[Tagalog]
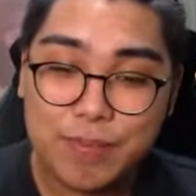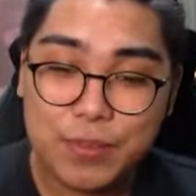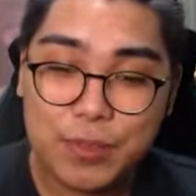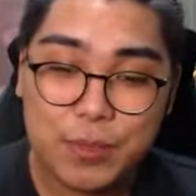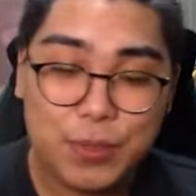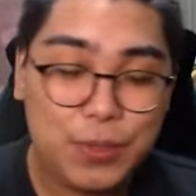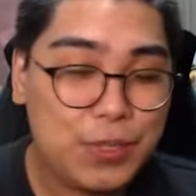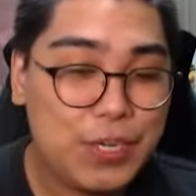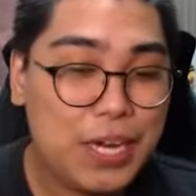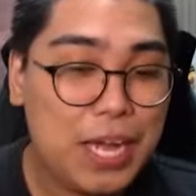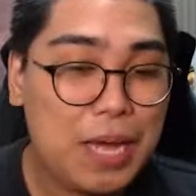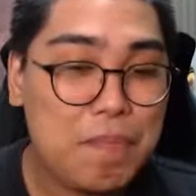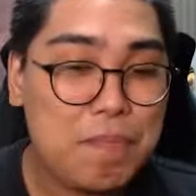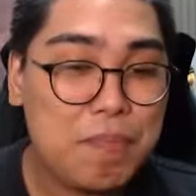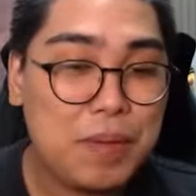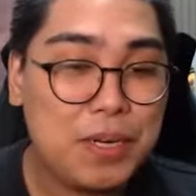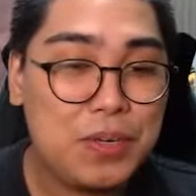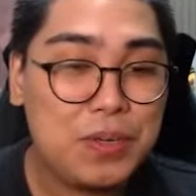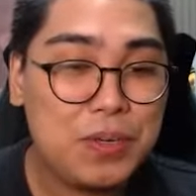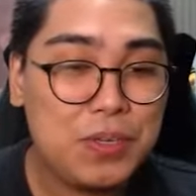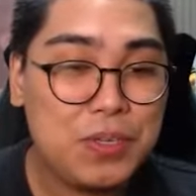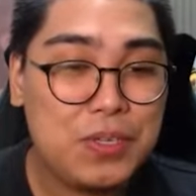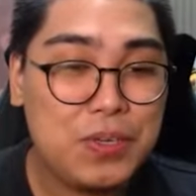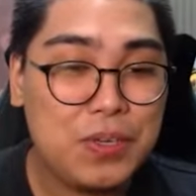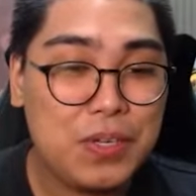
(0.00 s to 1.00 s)
kung
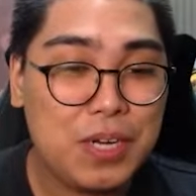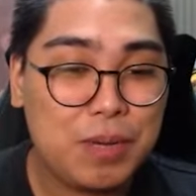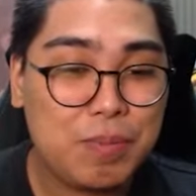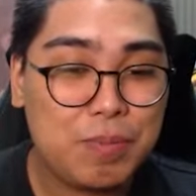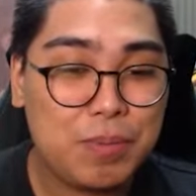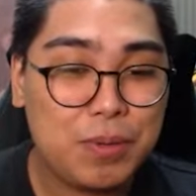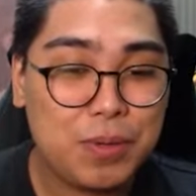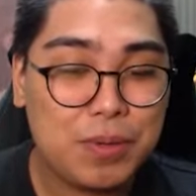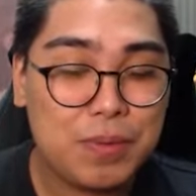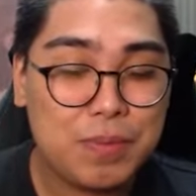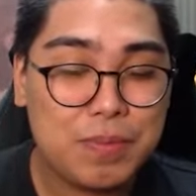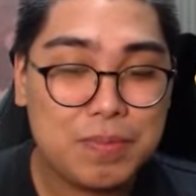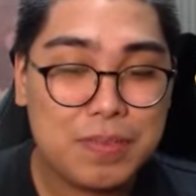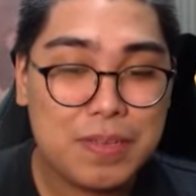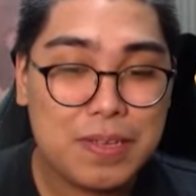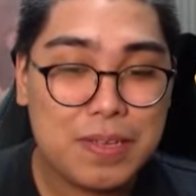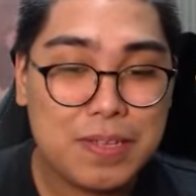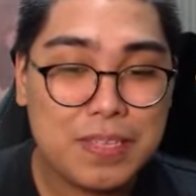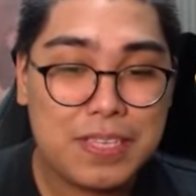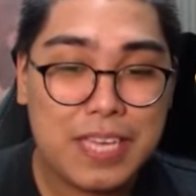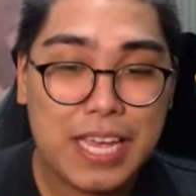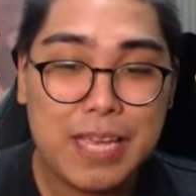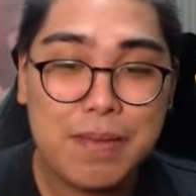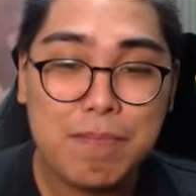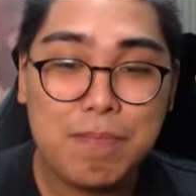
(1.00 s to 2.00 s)
napanood nyo na po
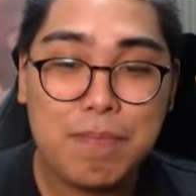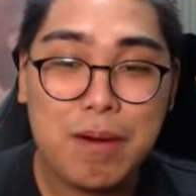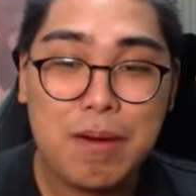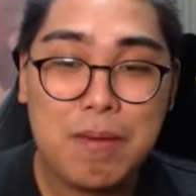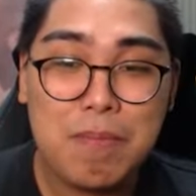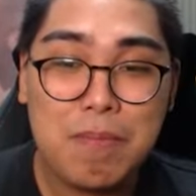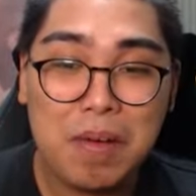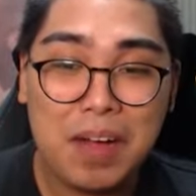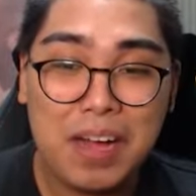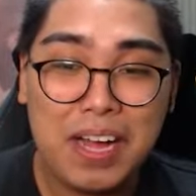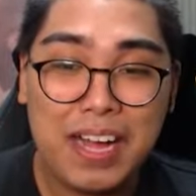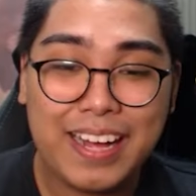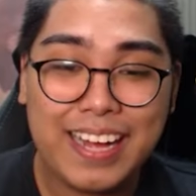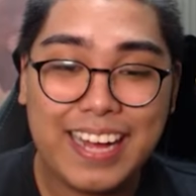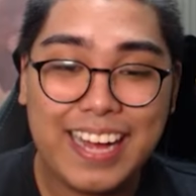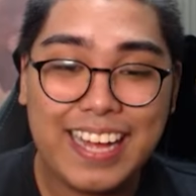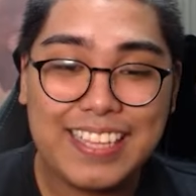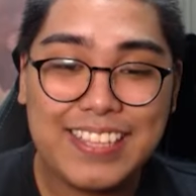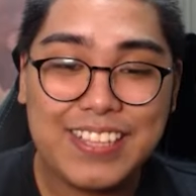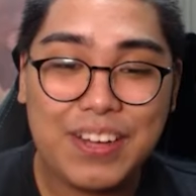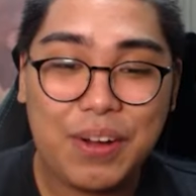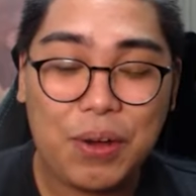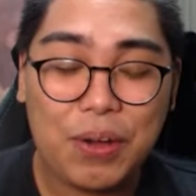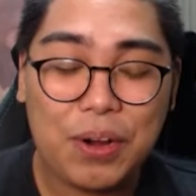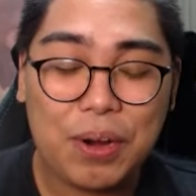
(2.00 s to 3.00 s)
sa ibang mga
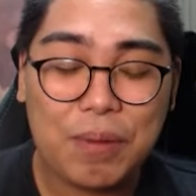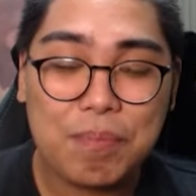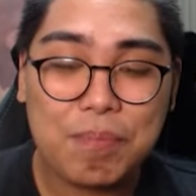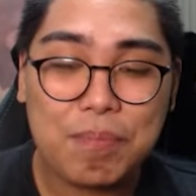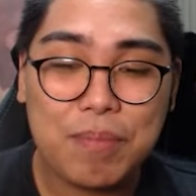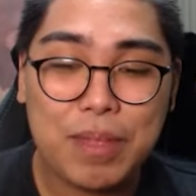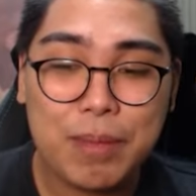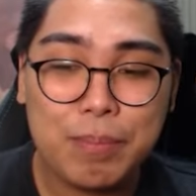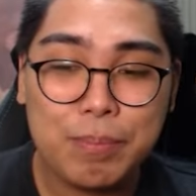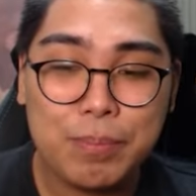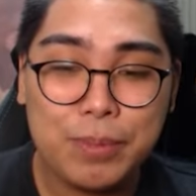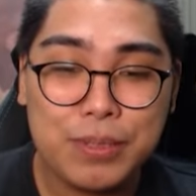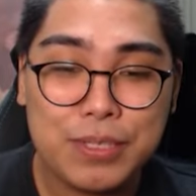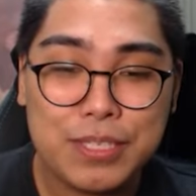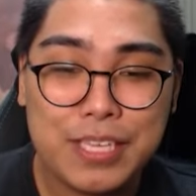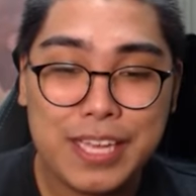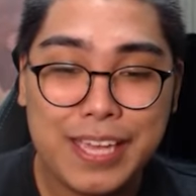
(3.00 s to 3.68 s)
kada crop members,